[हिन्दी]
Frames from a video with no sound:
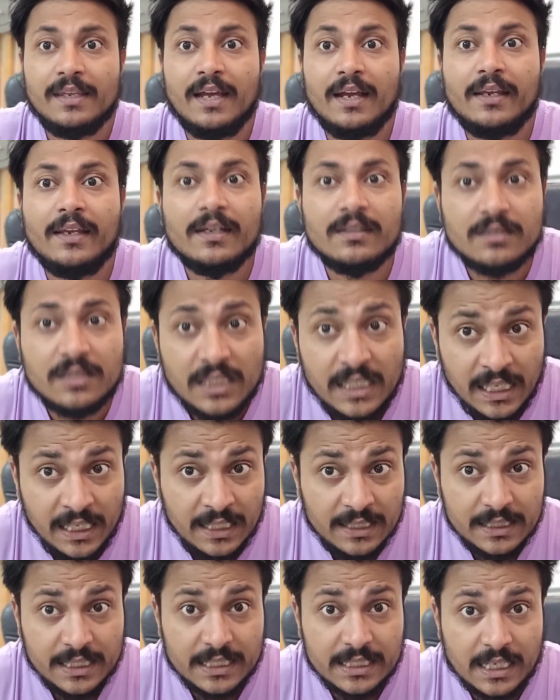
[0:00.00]
क्या क्या सीन
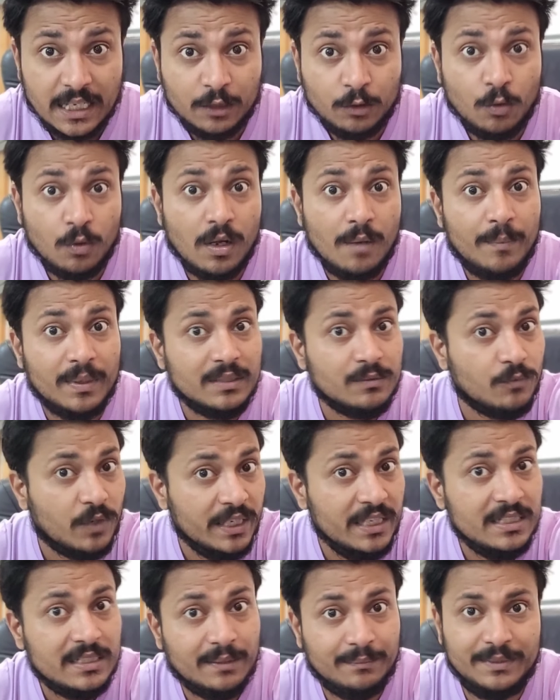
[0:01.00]
इसके साथ होगा बस
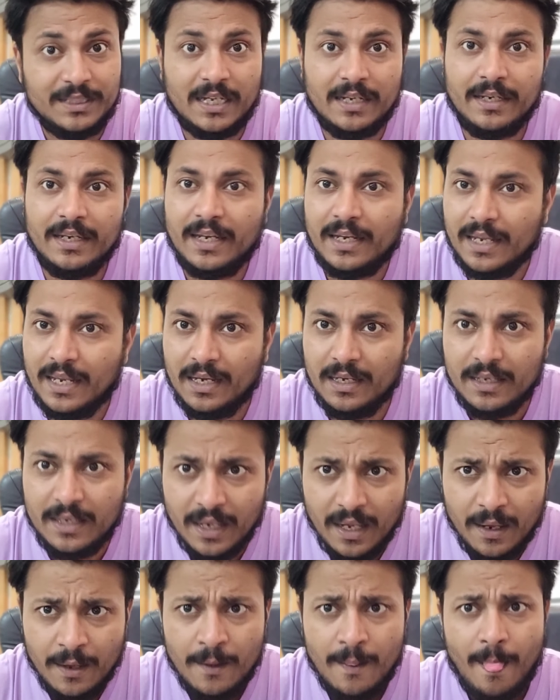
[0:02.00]
वही सब जानने के
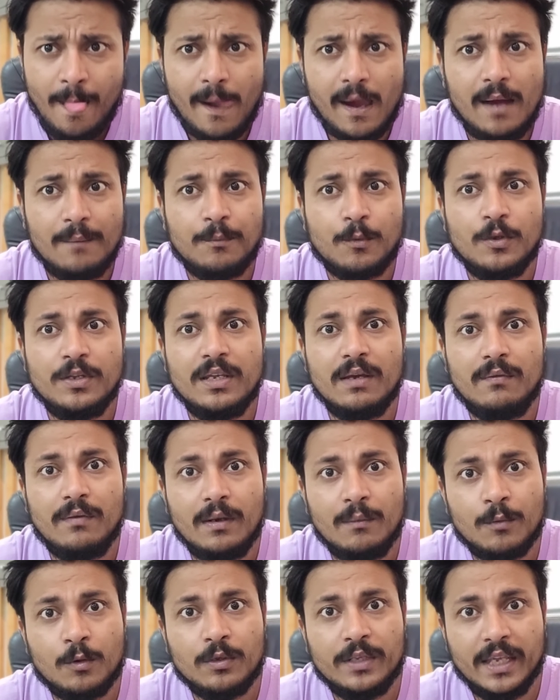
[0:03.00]
लिए आपको ये
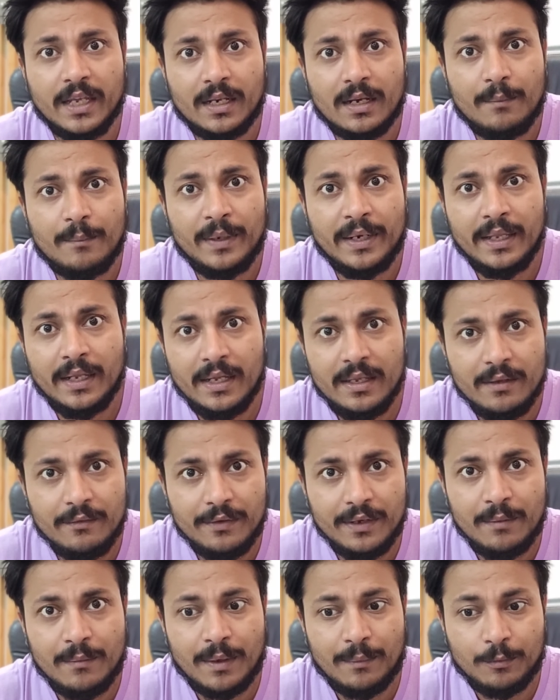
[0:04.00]
फिल्म को देखना पड़ेगा ये
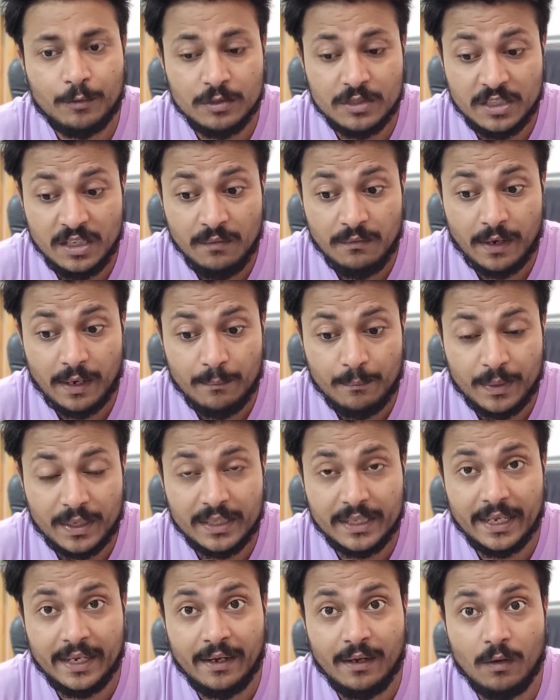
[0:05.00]
फिल्म आपको जी फाइव पर
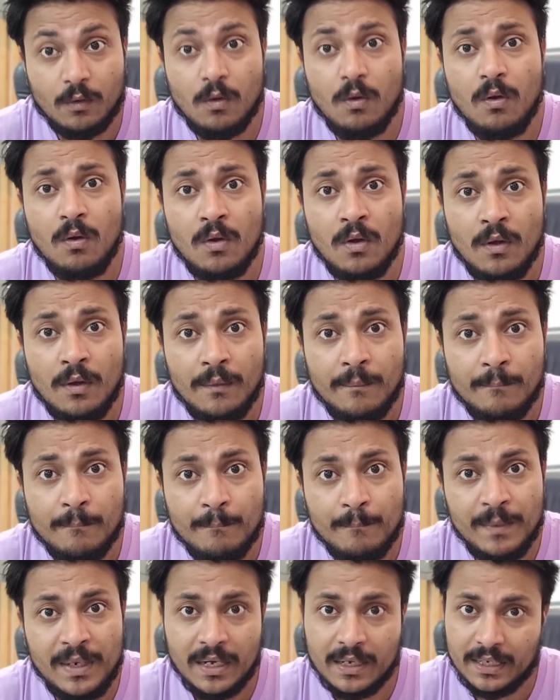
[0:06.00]
देखने को
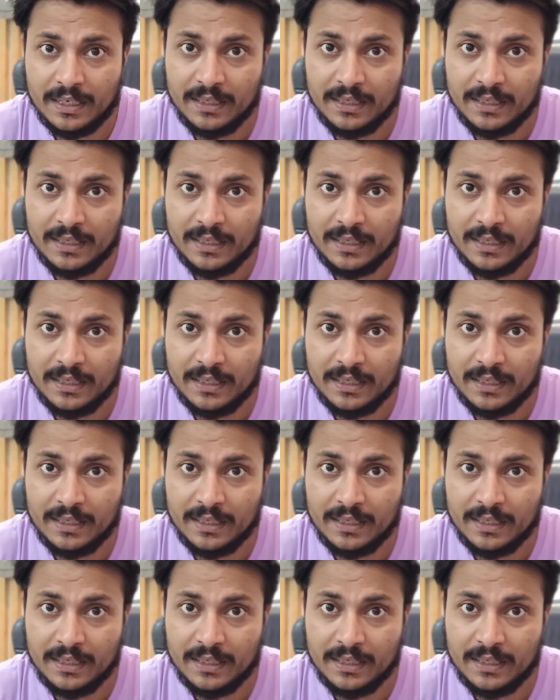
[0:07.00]
मिल